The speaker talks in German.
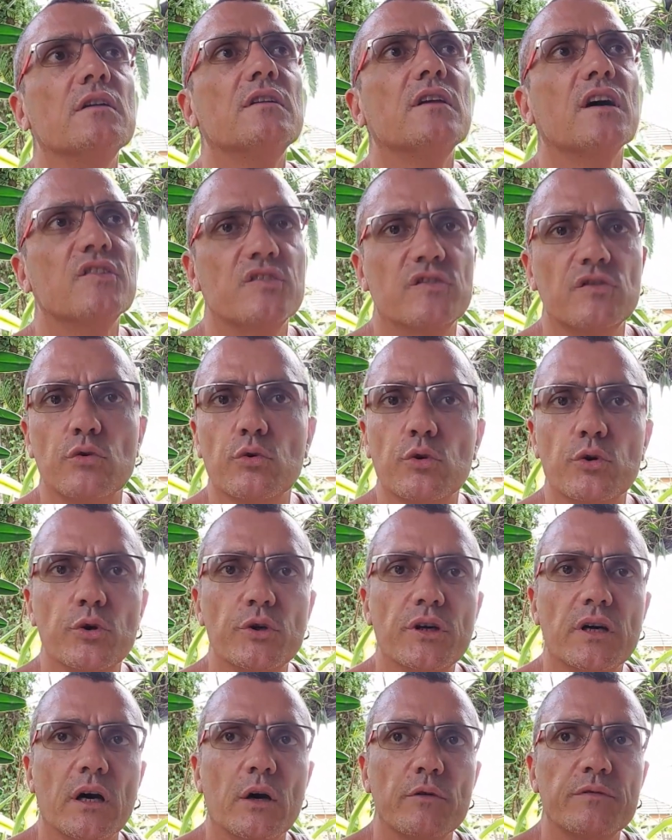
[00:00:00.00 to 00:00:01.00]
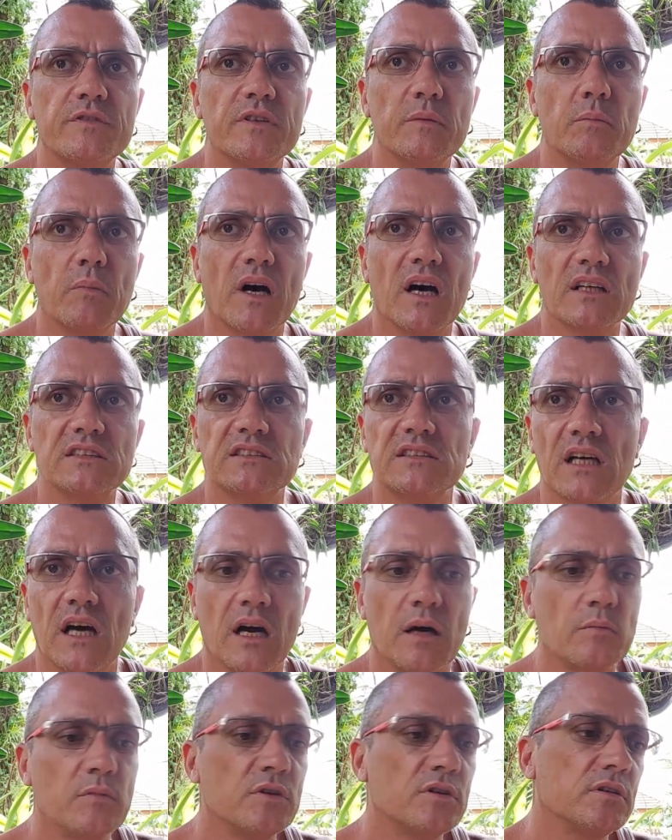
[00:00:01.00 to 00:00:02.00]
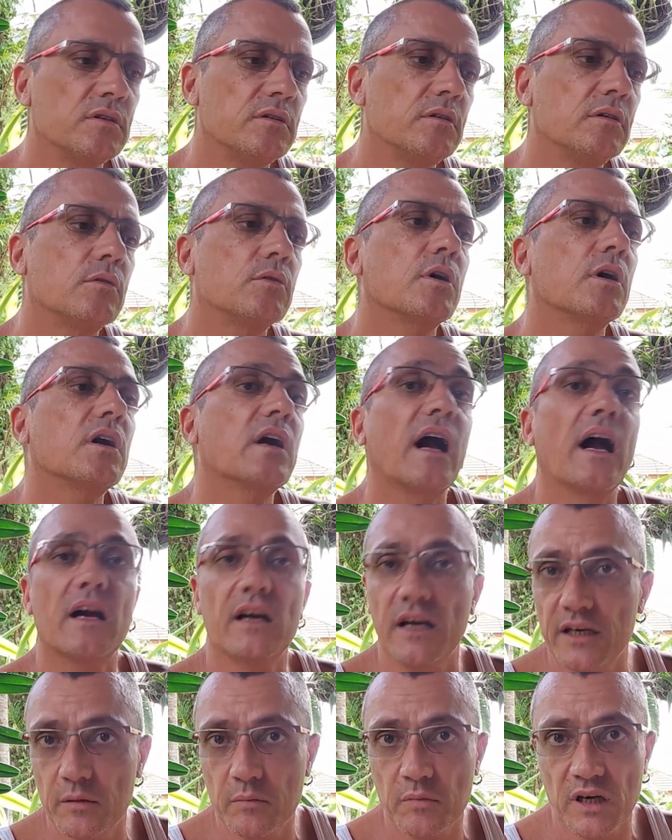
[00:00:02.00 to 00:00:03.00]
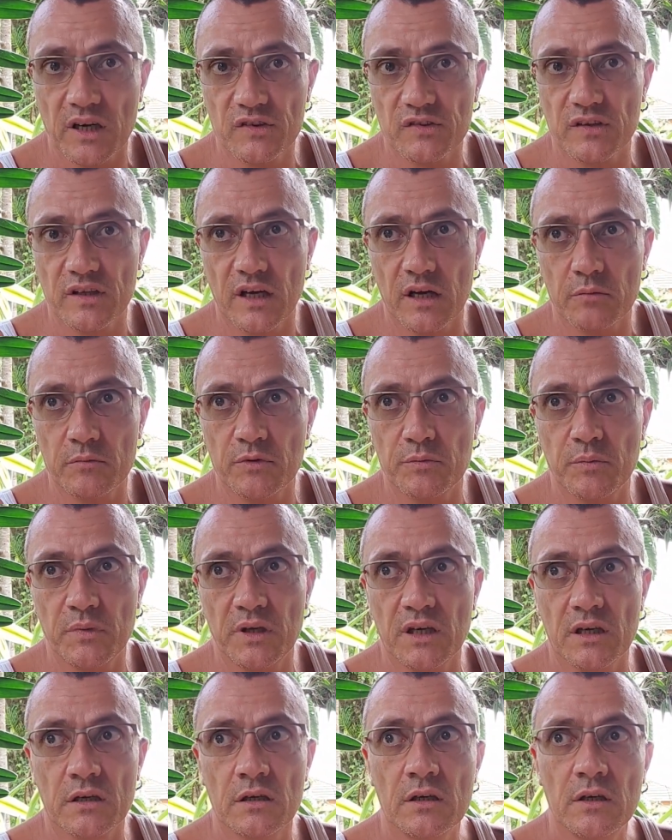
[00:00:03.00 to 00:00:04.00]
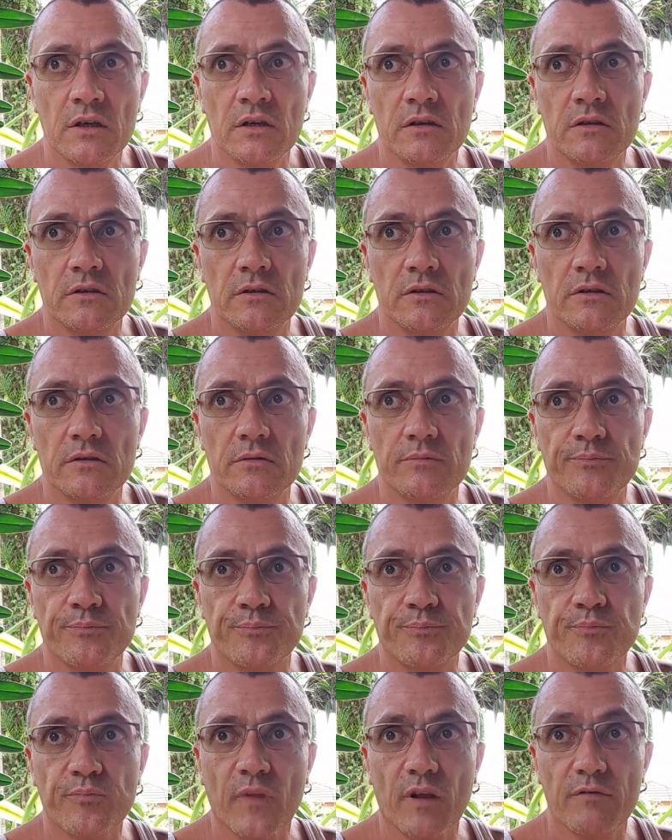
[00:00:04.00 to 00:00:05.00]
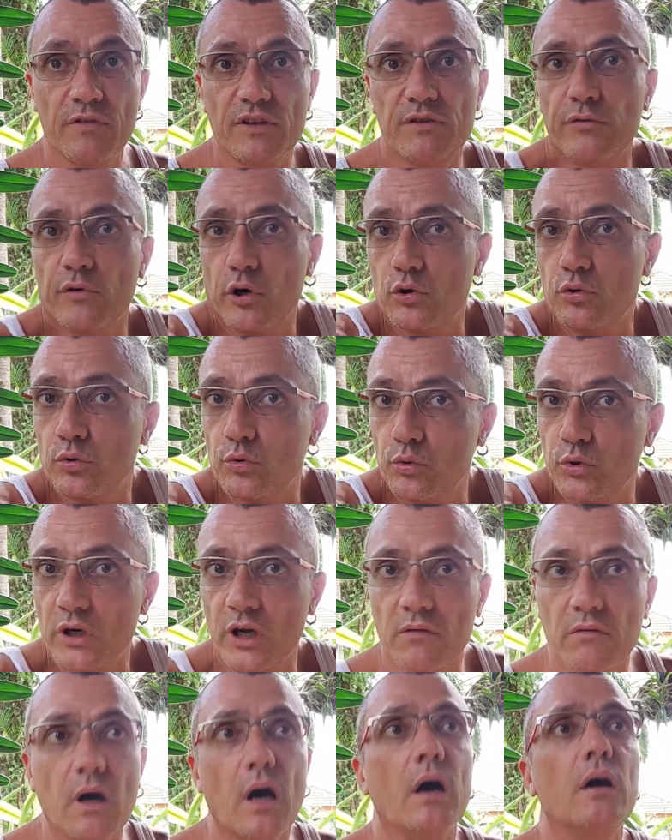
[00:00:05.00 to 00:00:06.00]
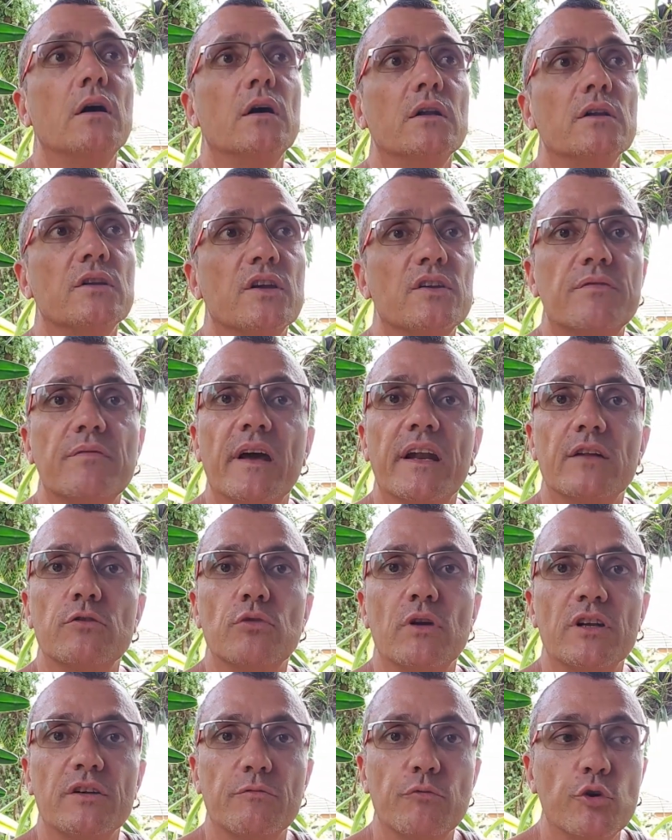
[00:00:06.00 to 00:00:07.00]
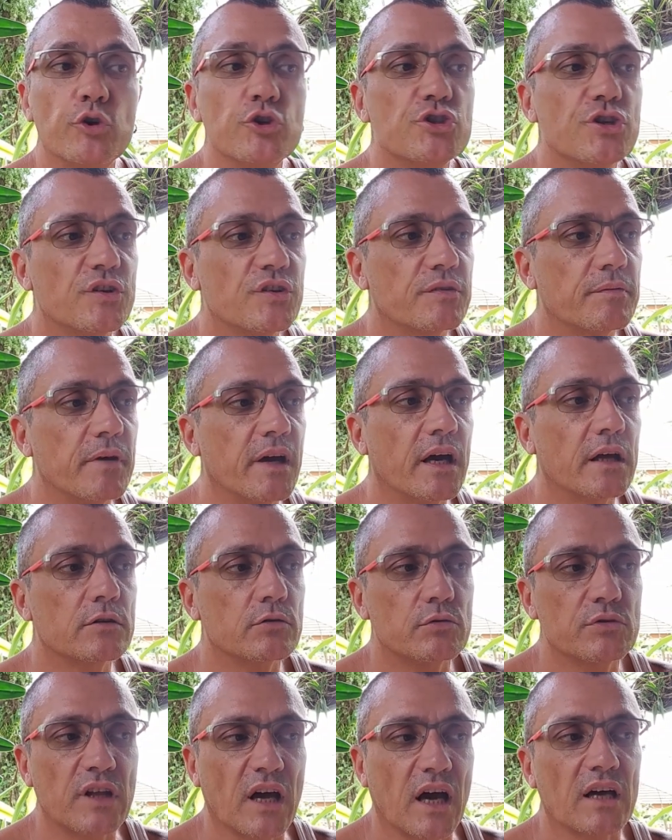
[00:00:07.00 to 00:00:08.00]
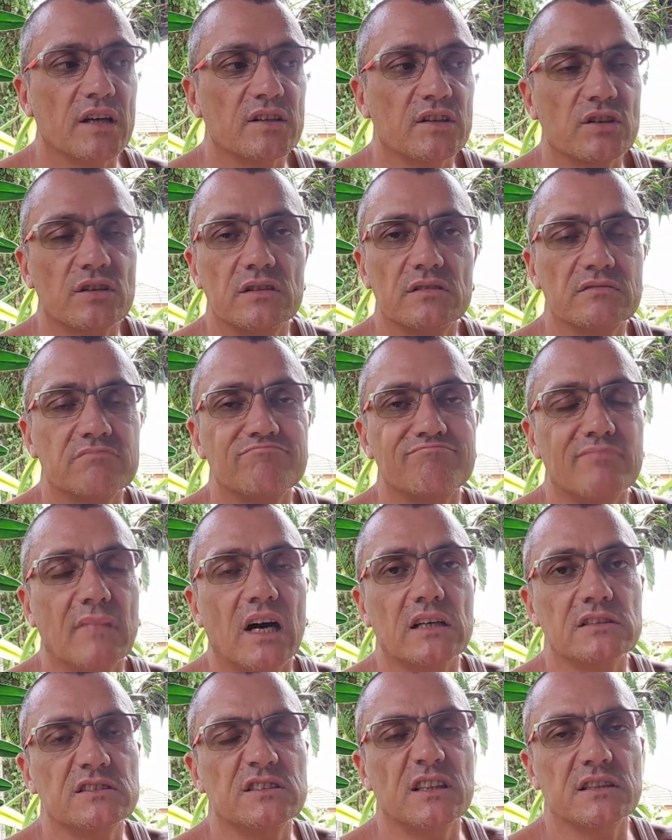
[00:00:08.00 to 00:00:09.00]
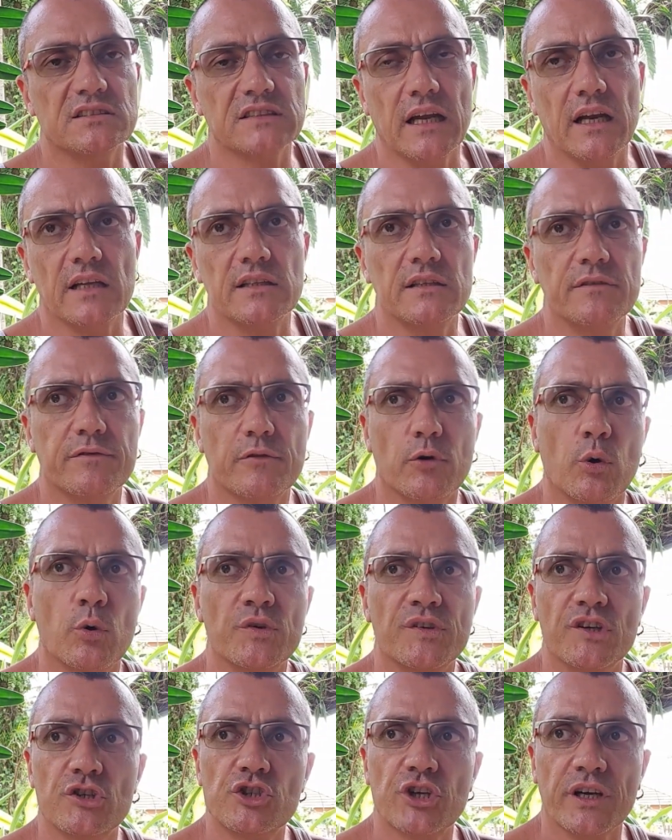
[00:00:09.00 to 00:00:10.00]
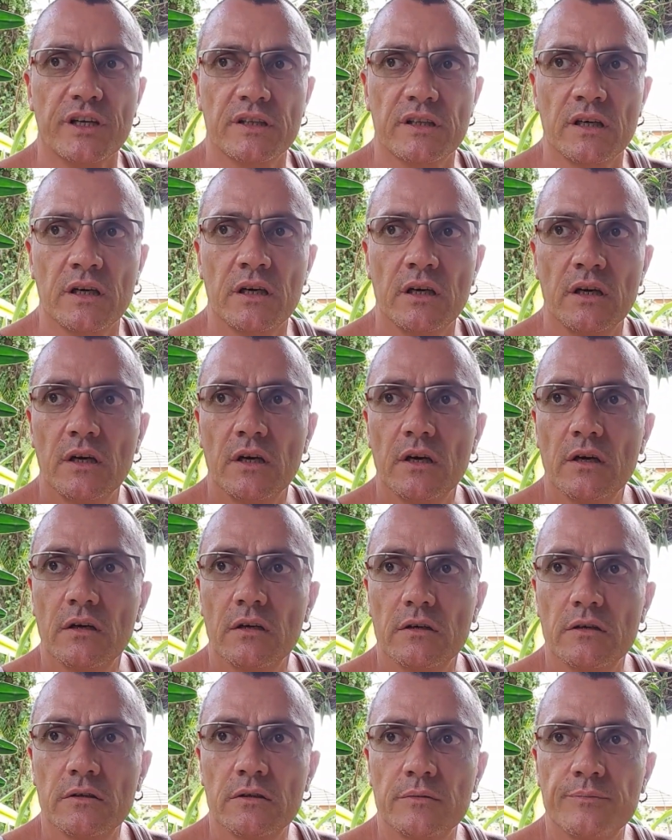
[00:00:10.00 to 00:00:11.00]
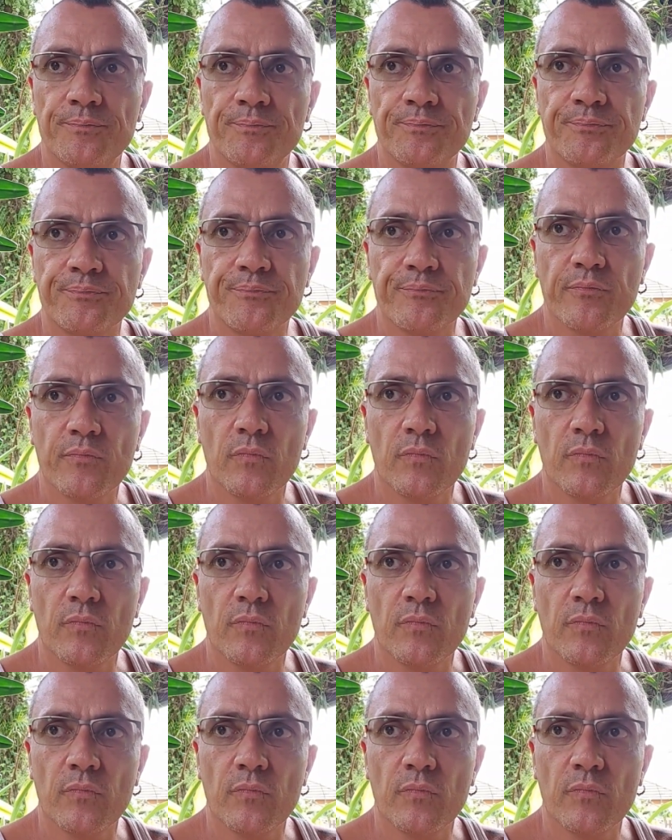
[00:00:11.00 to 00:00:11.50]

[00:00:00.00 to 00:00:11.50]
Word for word: das zurück auf die Maßnahme oder gar keine Maßnahme mehr, ähm, wie es vor Corona war. Das wäre natürlich wünschenswert und da machen sie jetzt relativ große Schritte. Ähm,